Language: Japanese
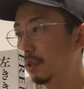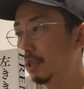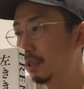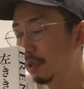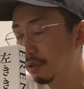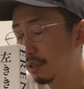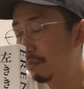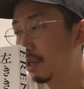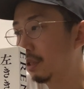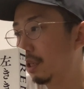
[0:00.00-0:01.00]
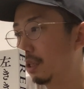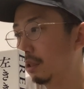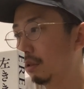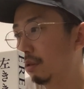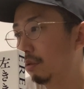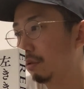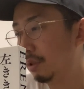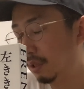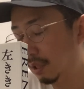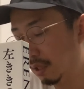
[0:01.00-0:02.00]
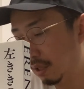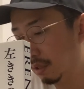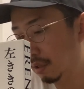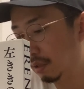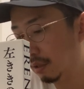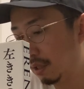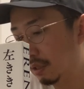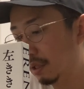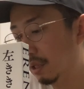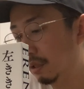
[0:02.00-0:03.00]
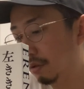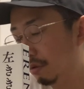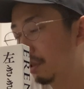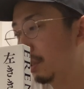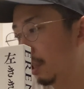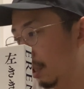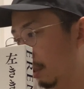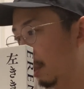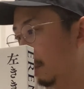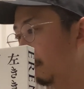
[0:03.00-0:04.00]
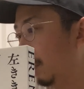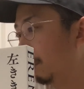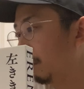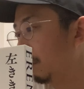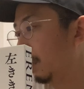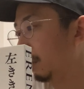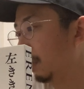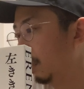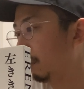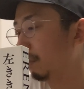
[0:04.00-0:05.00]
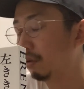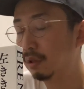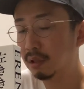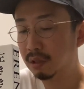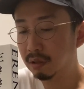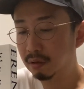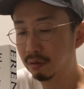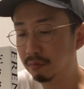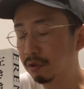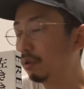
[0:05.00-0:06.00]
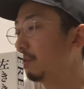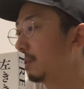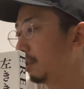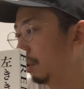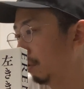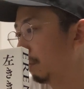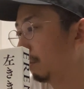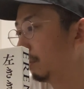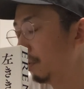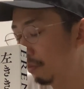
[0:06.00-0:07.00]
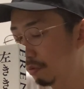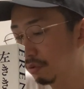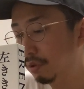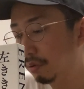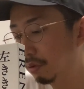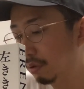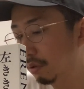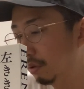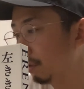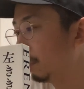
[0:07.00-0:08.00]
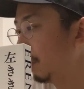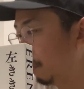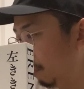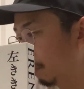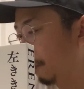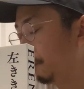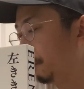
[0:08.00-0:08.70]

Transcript: インディーズ漫画としてで3011人って、まあ、多かったなと思ってるんですけど、でも、言っても、